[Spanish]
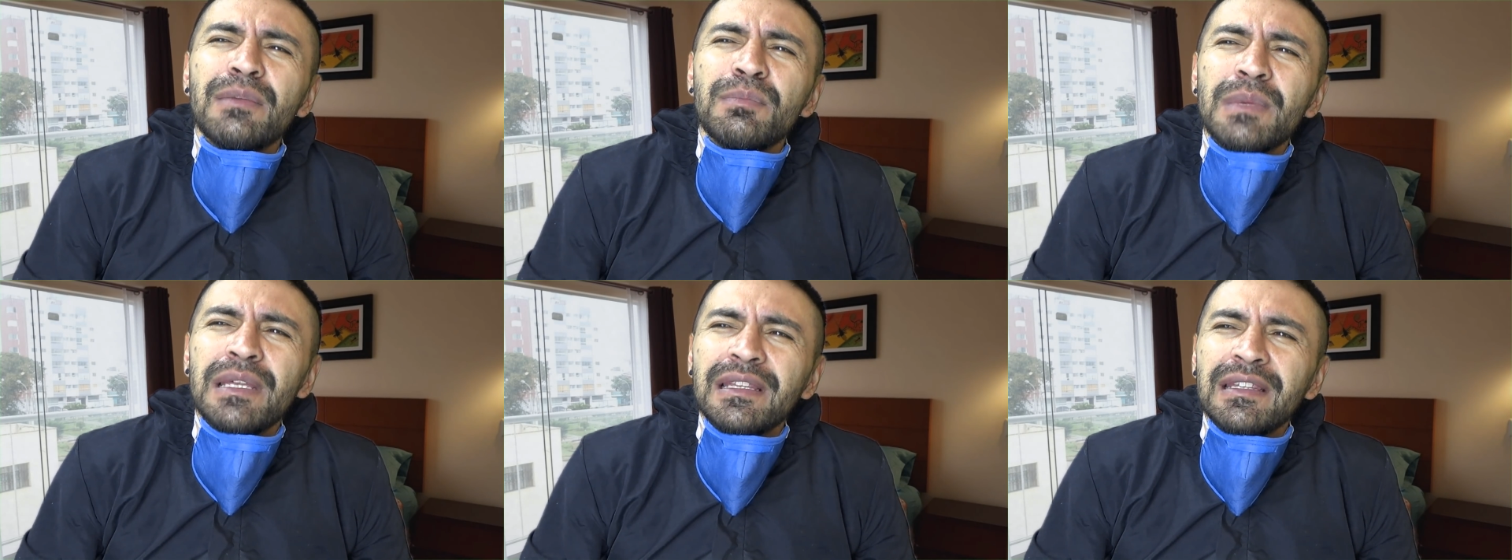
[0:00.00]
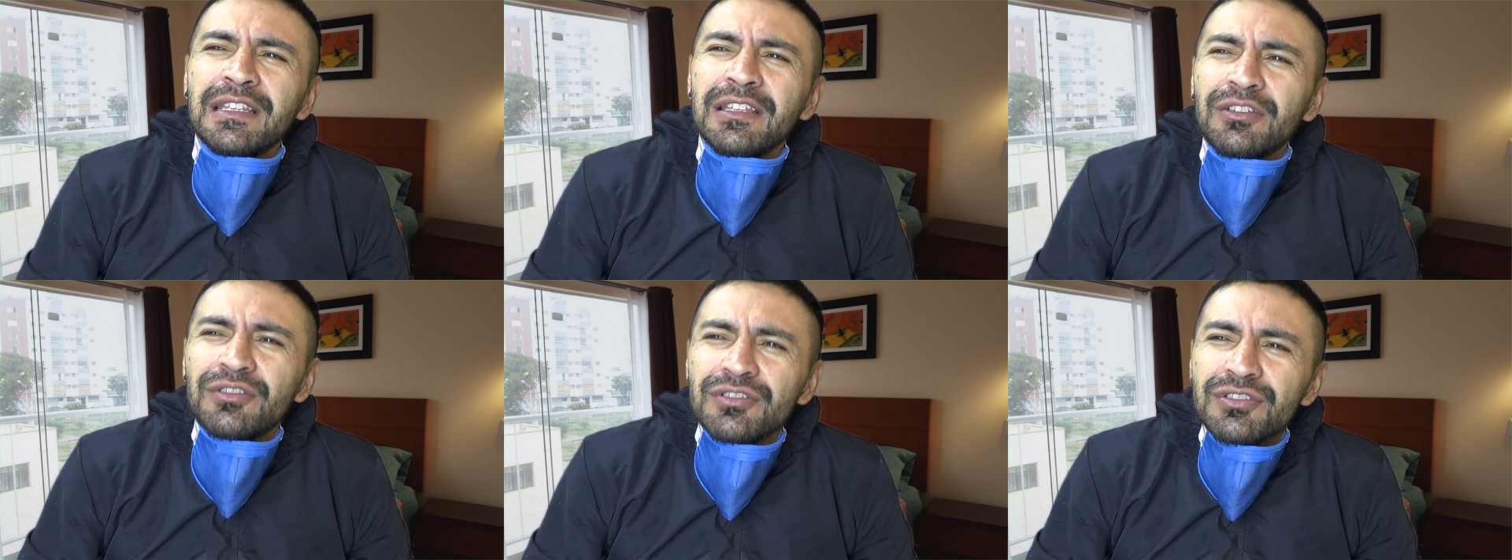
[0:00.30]

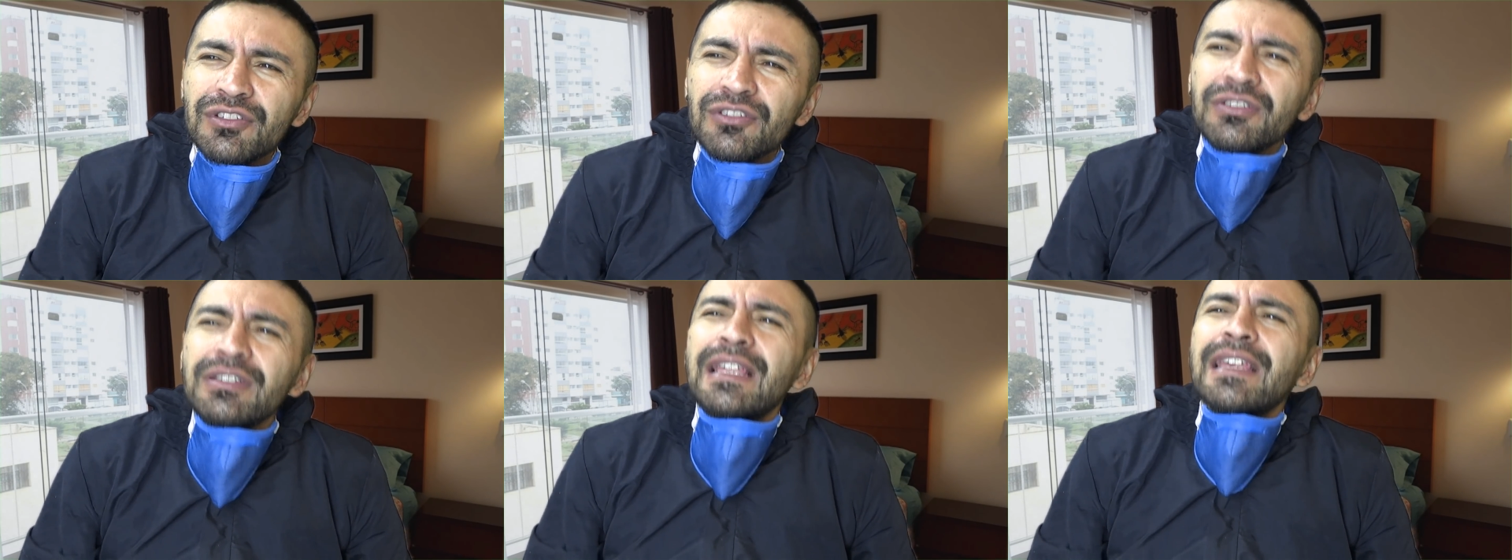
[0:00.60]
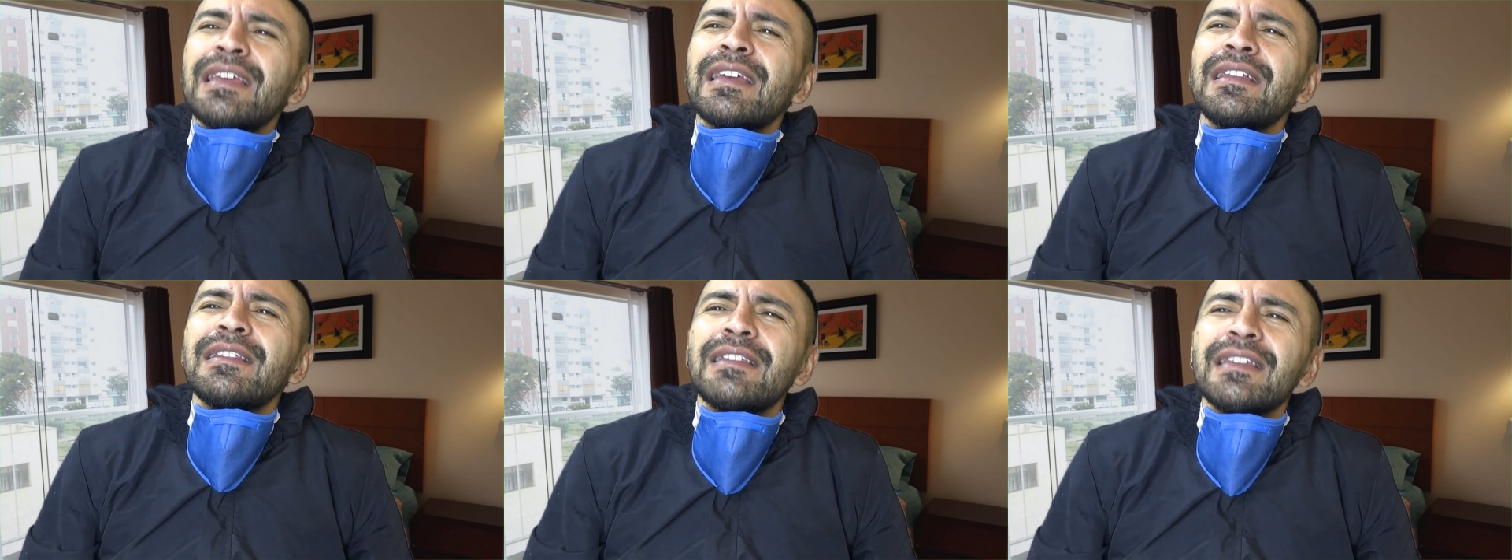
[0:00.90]
mendigos? ¿Dónde hay
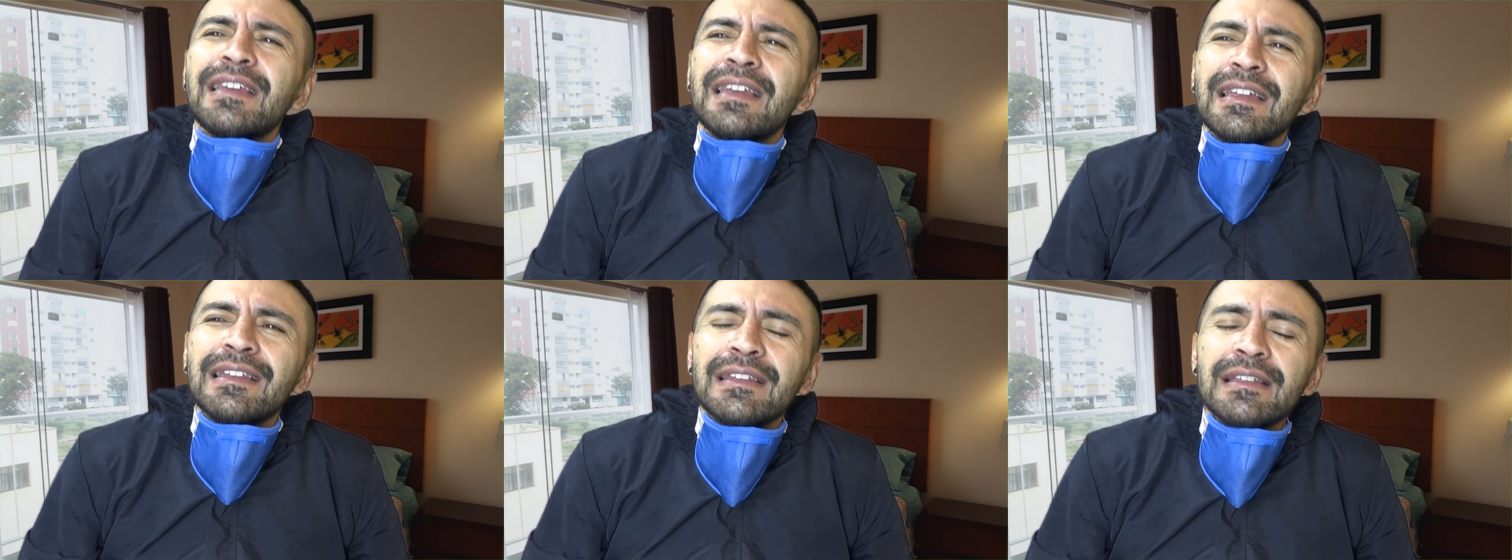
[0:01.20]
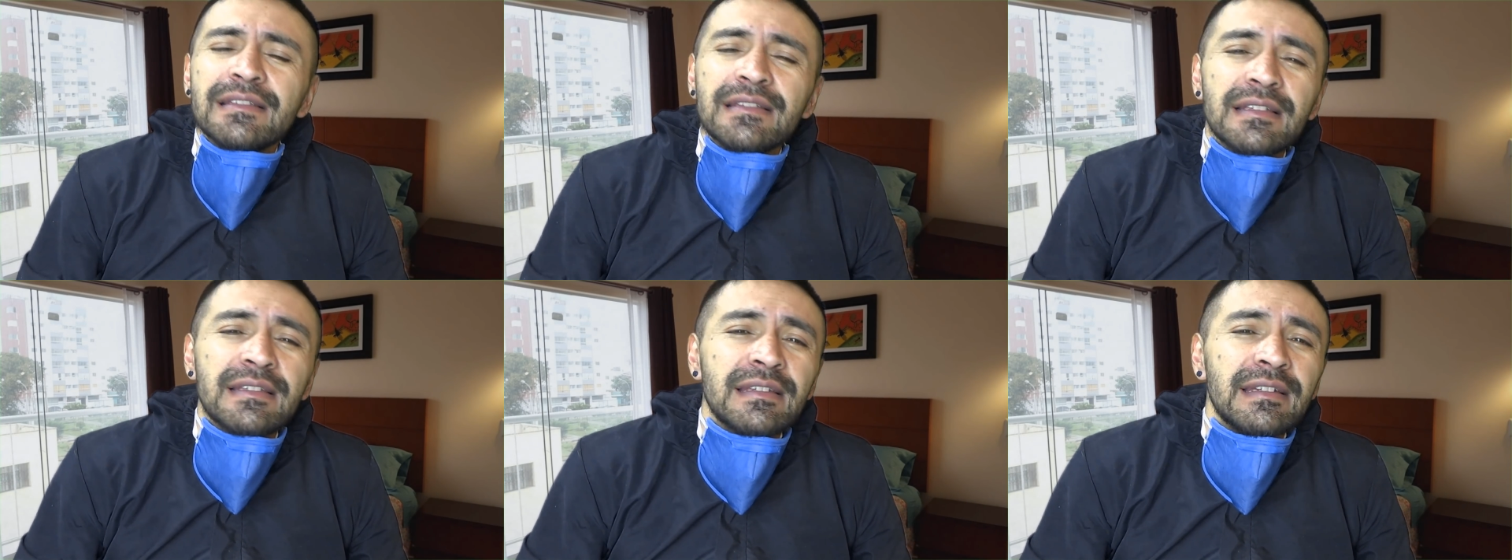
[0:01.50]
gente que
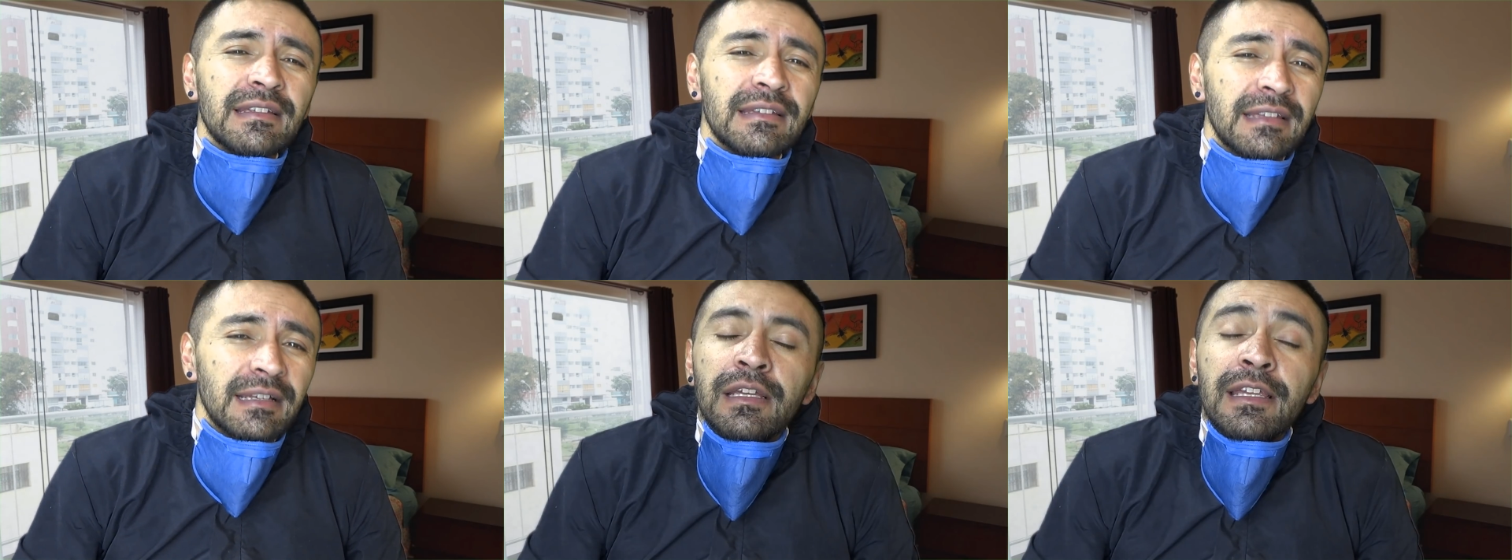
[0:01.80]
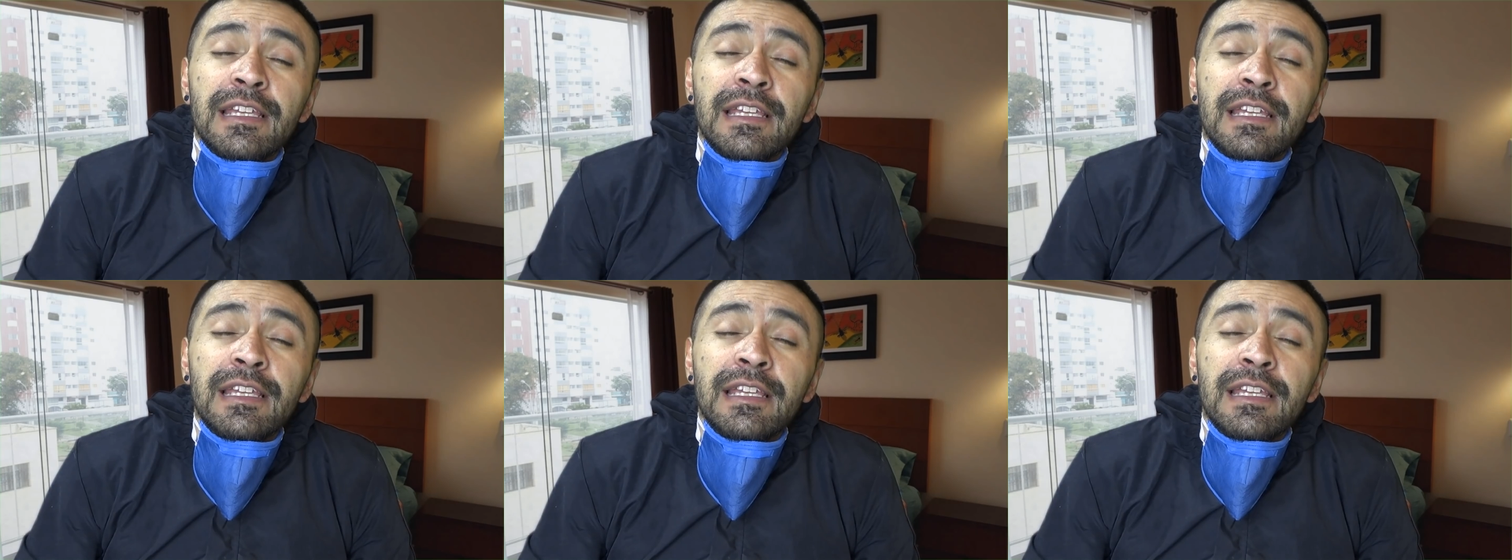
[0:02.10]
necesita?